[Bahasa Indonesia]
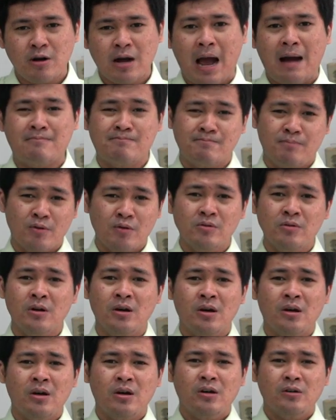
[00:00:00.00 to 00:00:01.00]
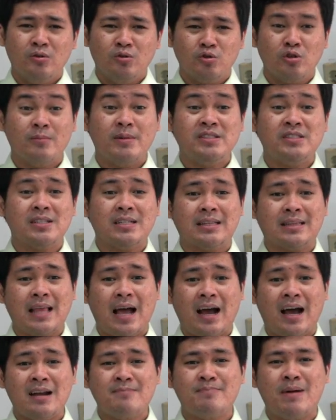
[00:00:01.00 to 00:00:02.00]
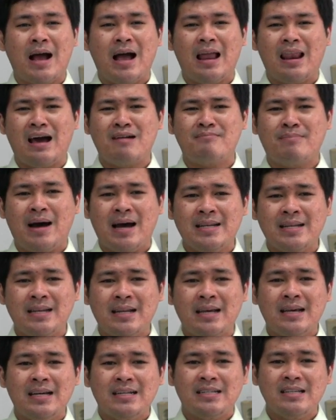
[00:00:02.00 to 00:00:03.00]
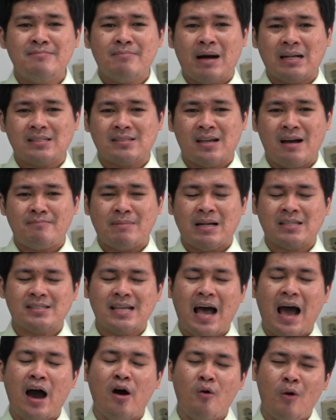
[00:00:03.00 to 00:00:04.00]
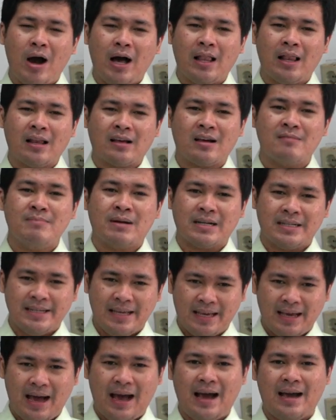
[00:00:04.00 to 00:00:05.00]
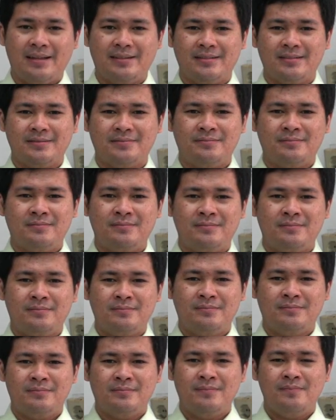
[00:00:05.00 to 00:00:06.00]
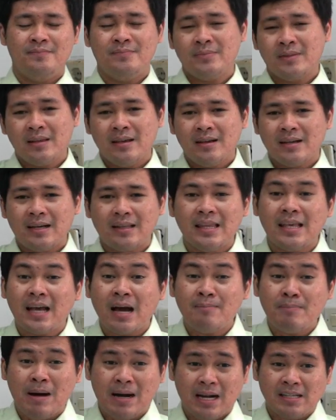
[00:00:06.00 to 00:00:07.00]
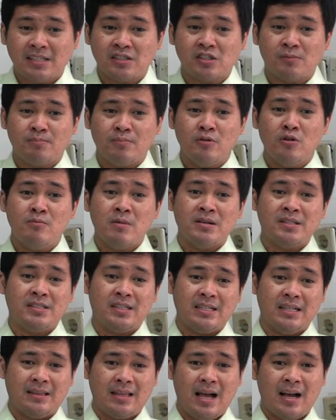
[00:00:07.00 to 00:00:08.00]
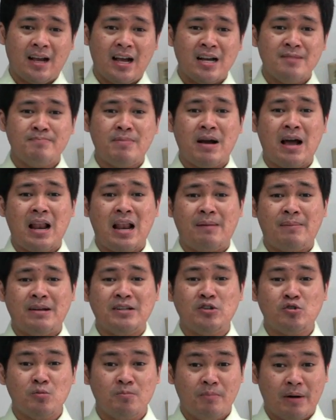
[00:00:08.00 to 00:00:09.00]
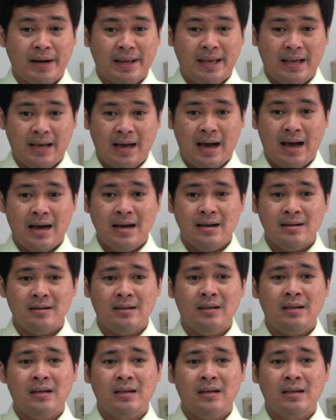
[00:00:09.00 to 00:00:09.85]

kampung untuk menceritakan pengalaman di masa-masa awal kemerdekaan. Ketika para sesepuh menceritakan pengalaman hidup mereka